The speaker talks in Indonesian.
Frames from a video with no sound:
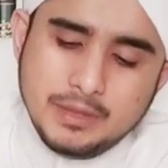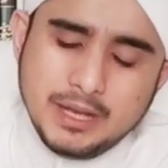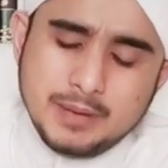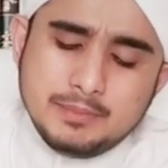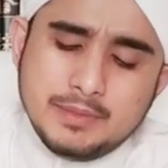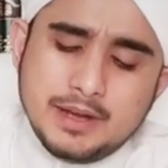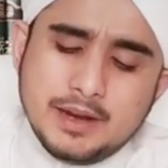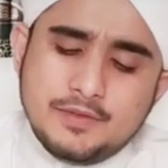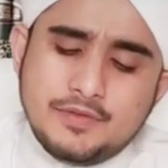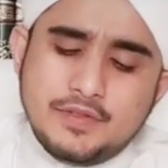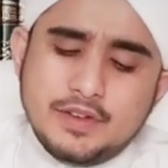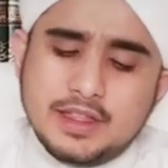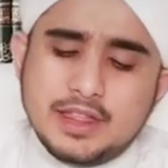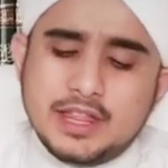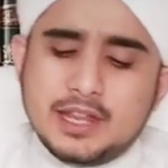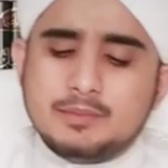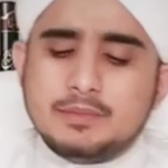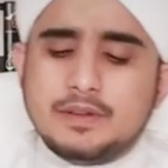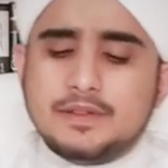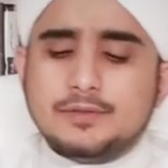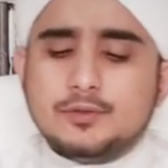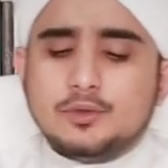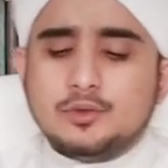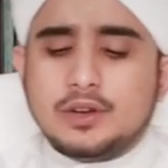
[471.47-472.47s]
min
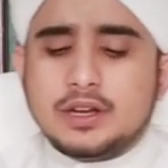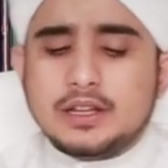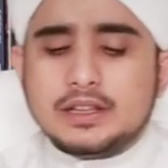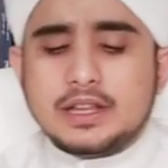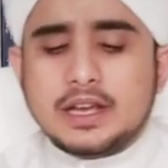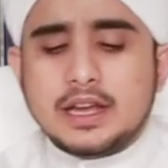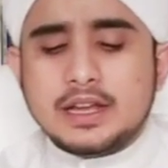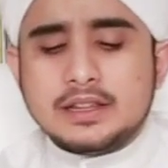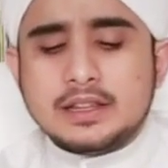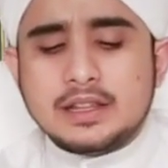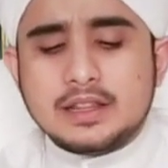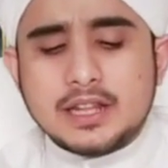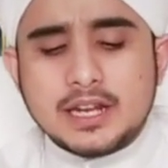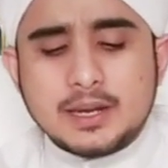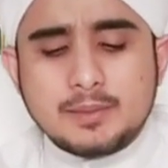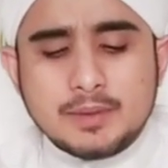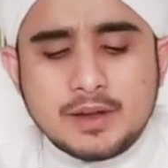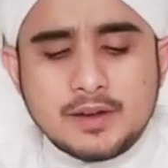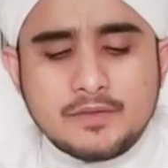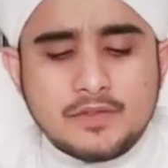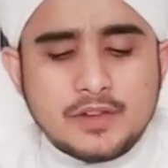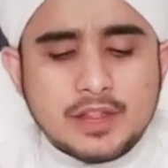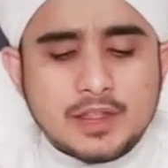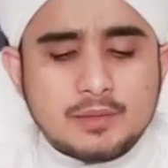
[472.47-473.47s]
manfaatin maftu Kata-kata dari
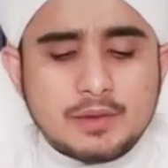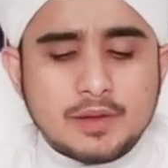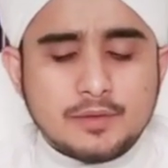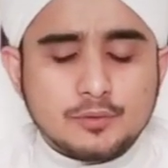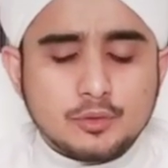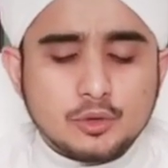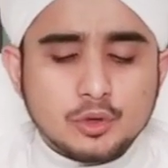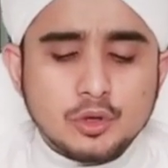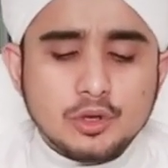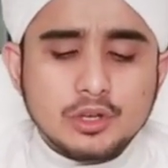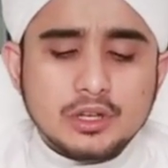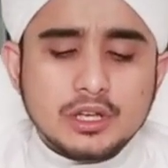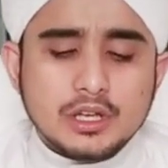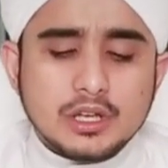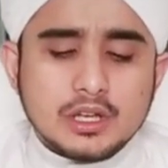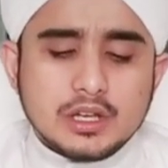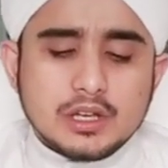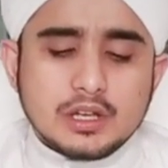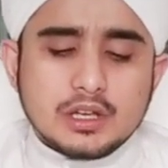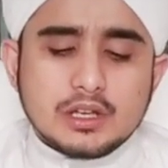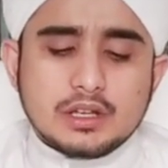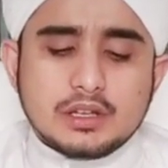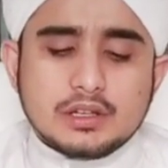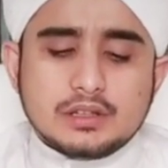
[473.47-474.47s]
manfaat maftu
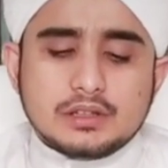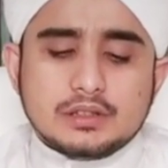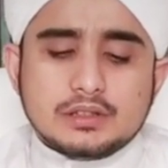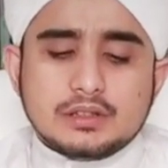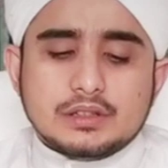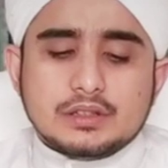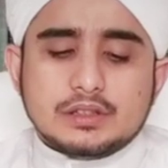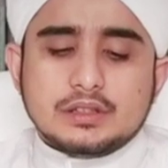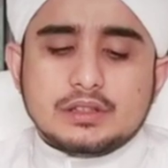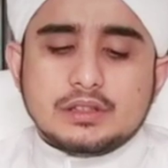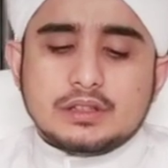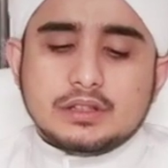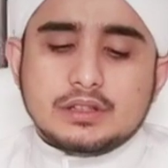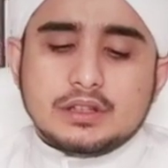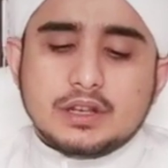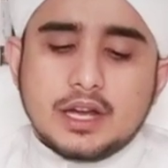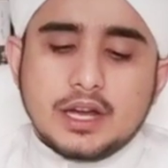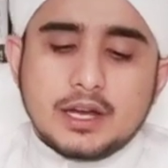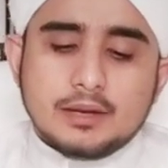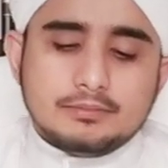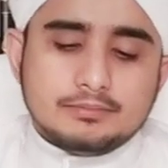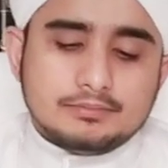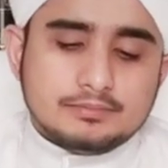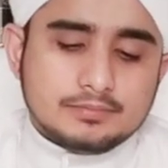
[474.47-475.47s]

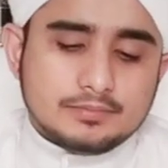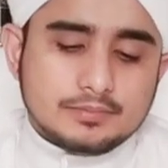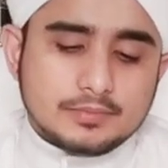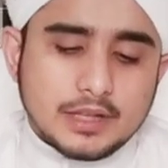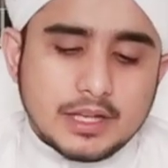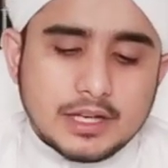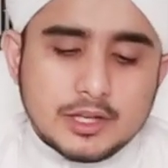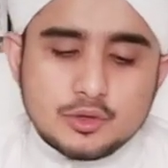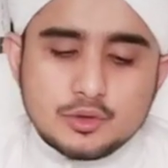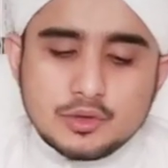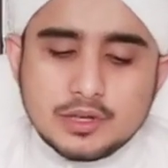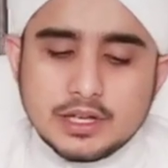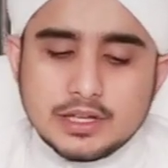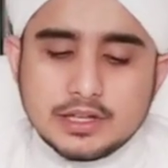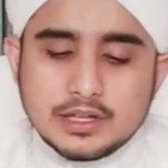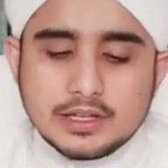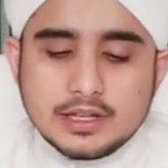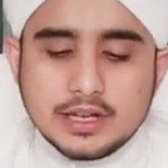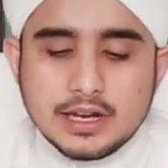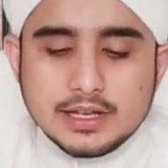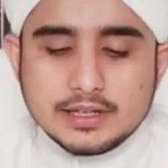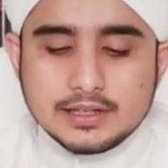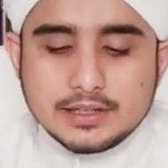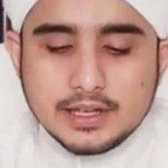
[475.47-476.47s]
Nah, tadi sudah
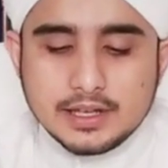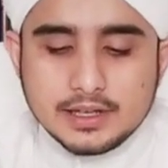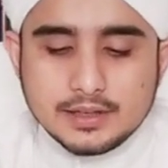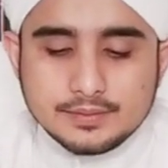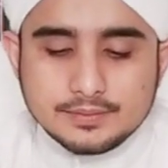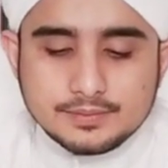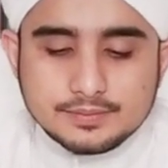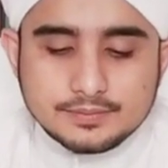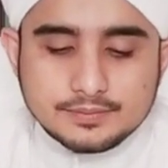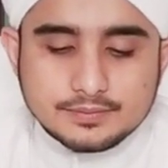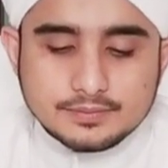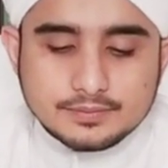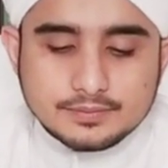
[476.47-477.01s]
kita jelaskan.